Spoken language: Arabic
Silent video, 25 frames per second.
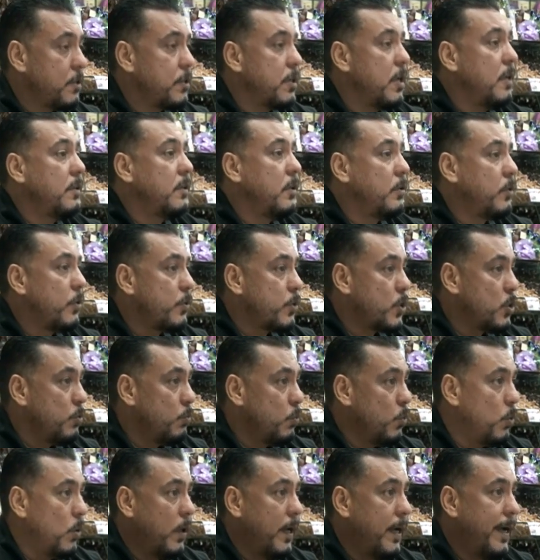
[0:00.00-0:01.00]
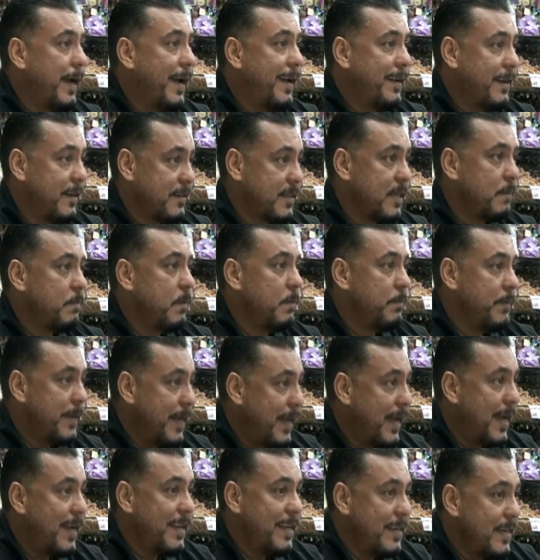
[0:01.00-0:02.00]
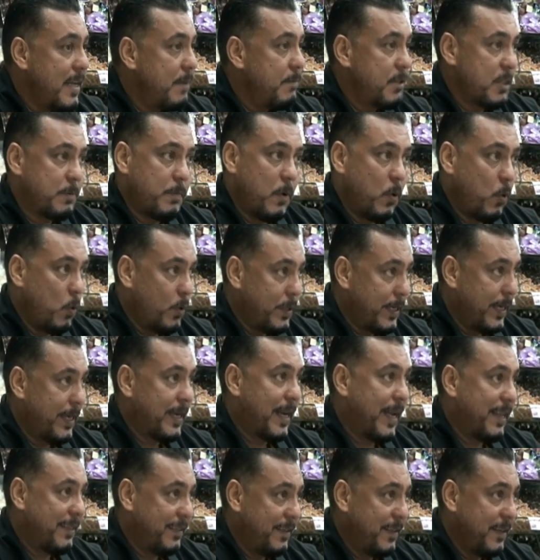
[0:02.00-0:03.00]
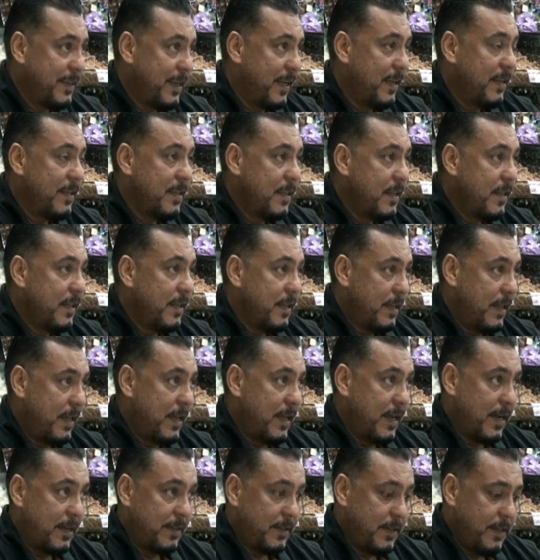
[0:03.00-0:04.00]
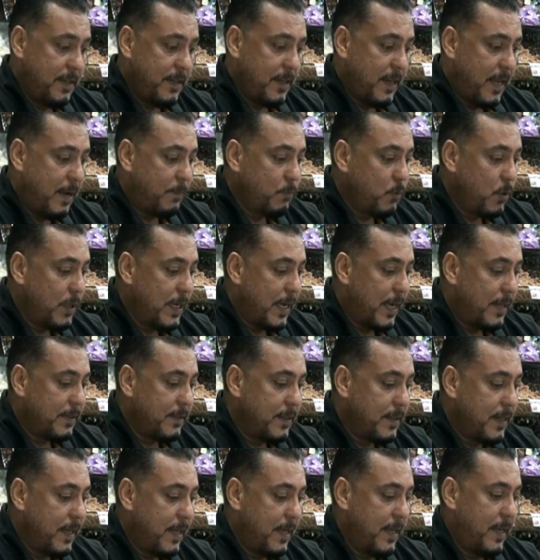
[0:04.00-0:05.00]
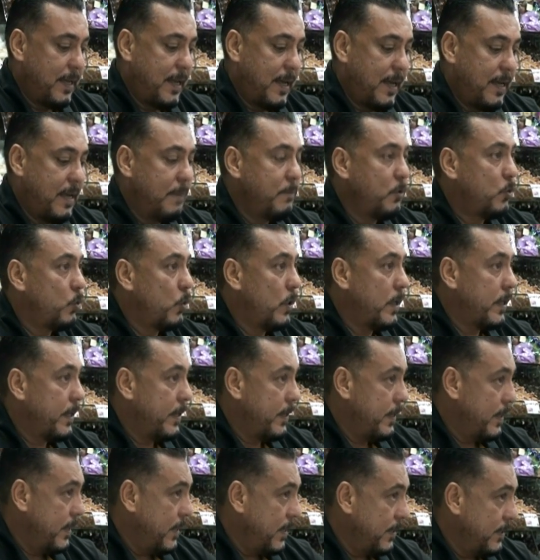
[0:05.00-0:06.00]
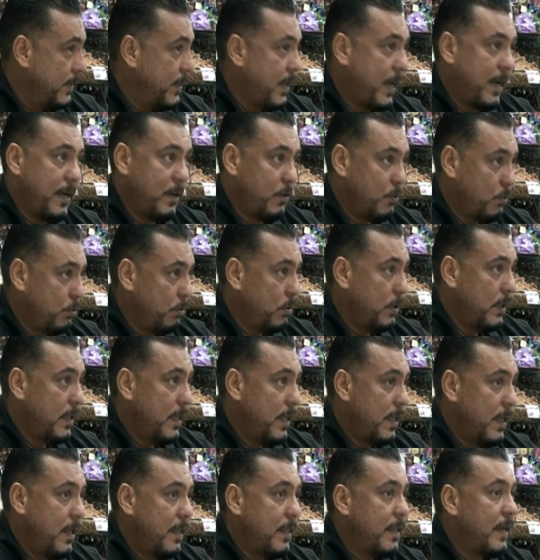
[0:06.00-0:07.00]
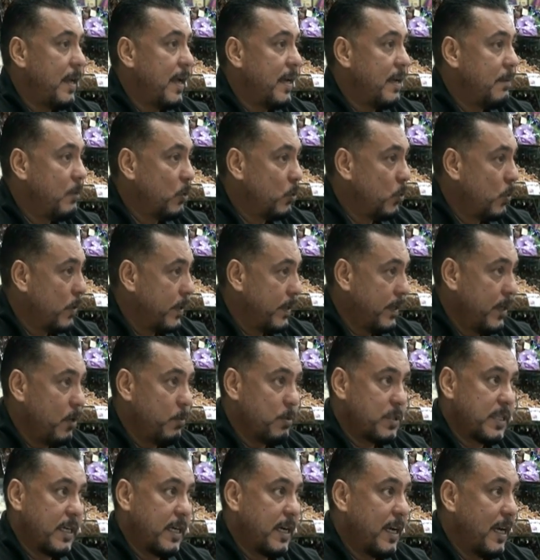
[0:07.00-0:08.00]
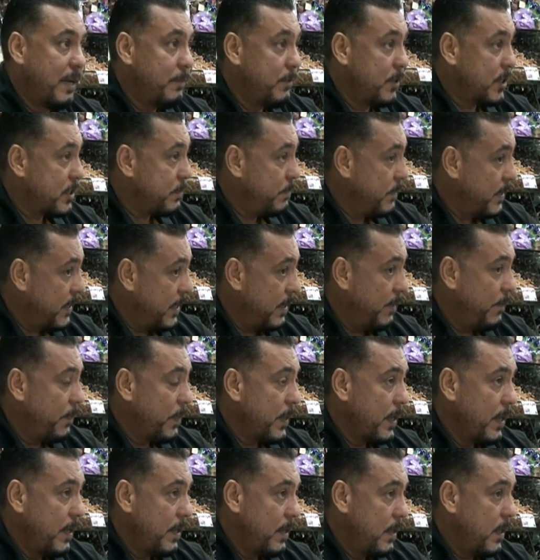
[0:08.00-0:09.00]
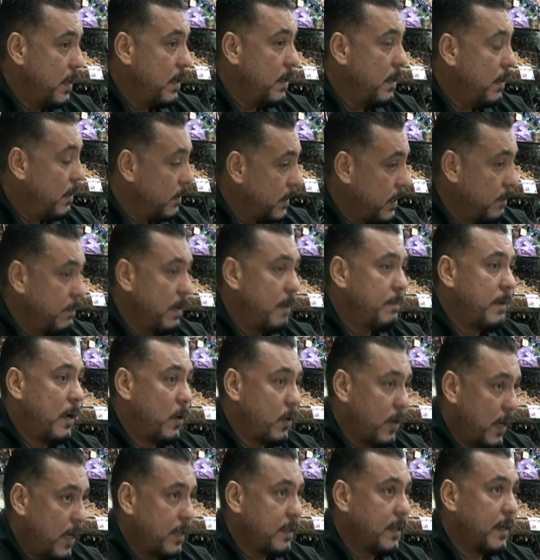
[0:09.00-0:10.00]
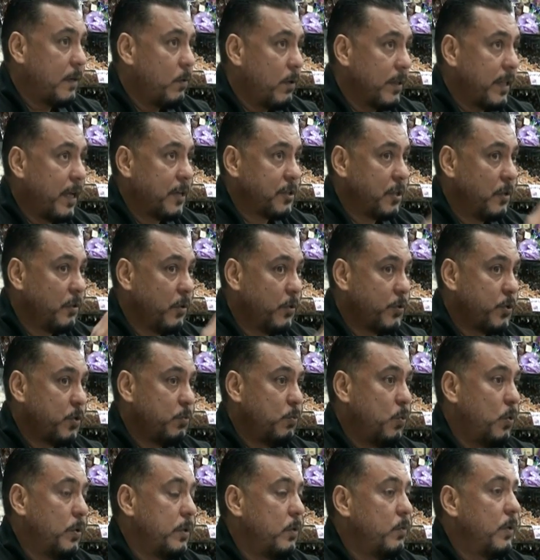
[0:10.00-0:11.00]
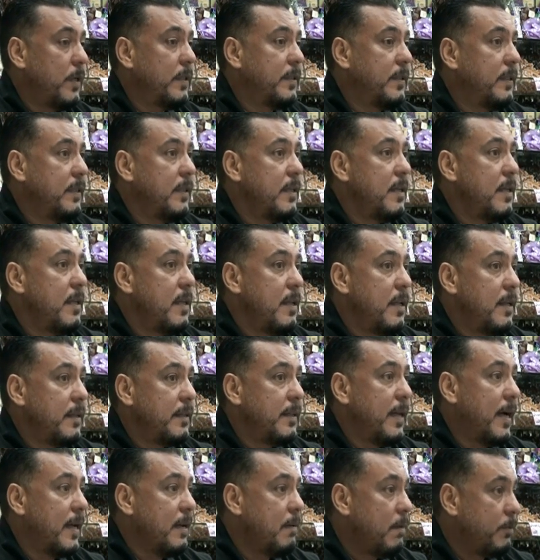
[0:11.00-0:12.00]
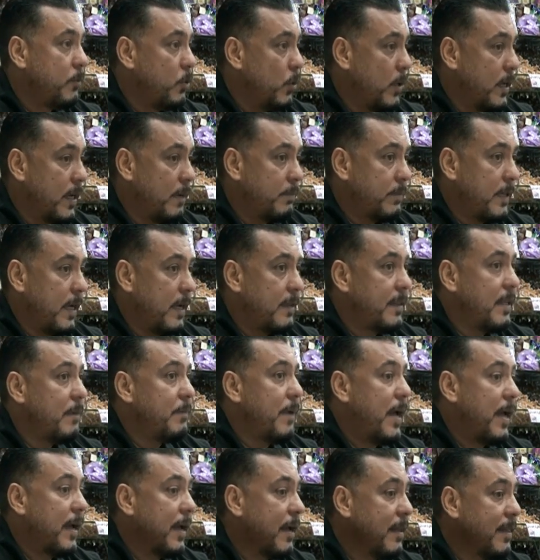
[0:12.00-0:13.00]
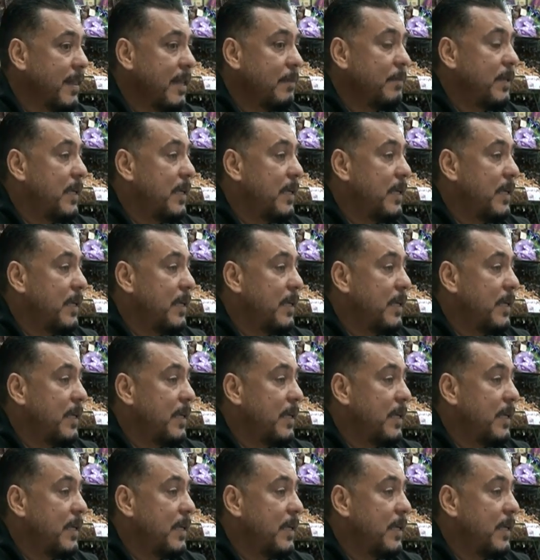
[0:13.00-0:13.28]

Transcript: شنطه الاسبوع احنا صممناها لنا مش موجوده غير عندنا آه، واخدين الحمد لله عندنا علامه تجاريه واخدين ايزو لنا علامه تجاريه ومسجله باسمنا ان شاء الله اه تمام هوري حضرتك دلوقتي على شنطه اسبوع دلوقتي ده علامه تجاريه بتاعتنا حاجتنا